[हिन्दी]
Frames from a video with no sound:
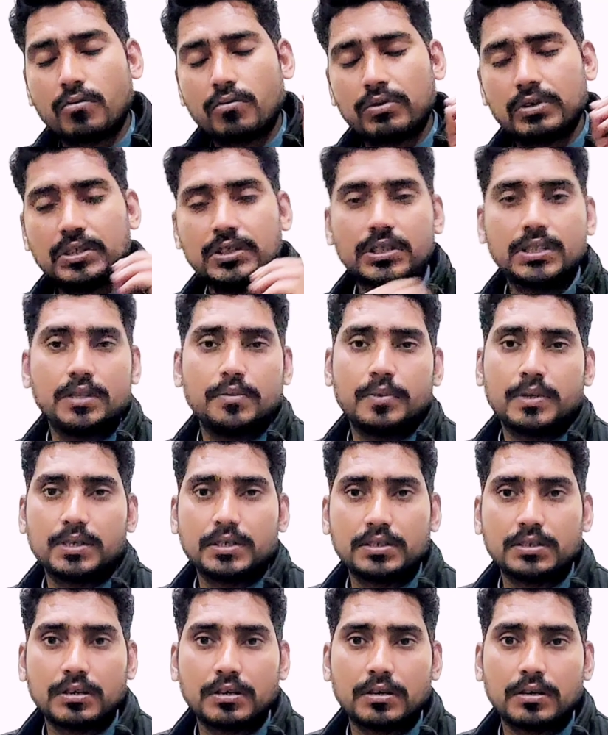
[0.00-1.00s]
किसी भी
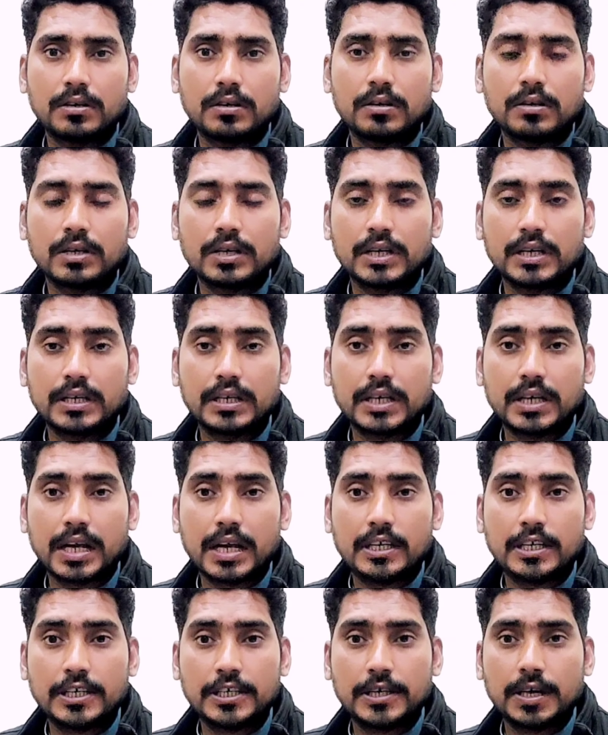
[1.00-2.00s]
रिलेटेड है
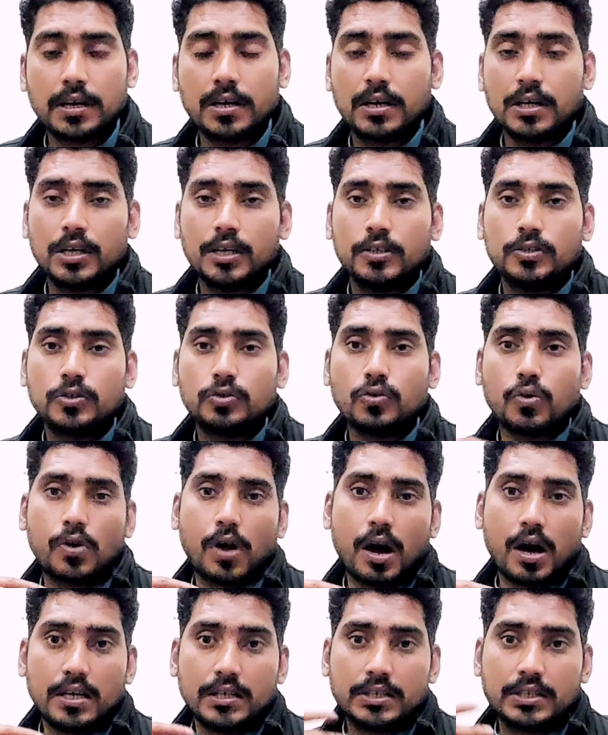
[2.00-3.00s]
ठीक है जो
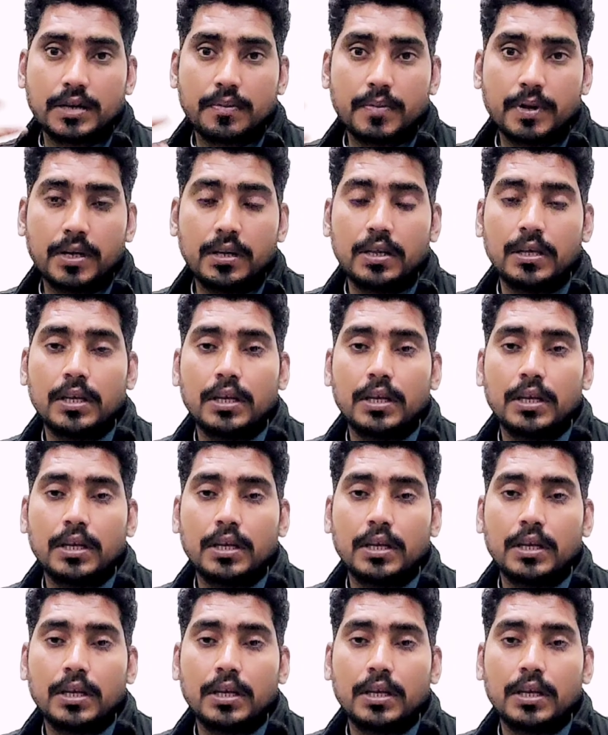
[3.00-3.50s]
कांस्टेबल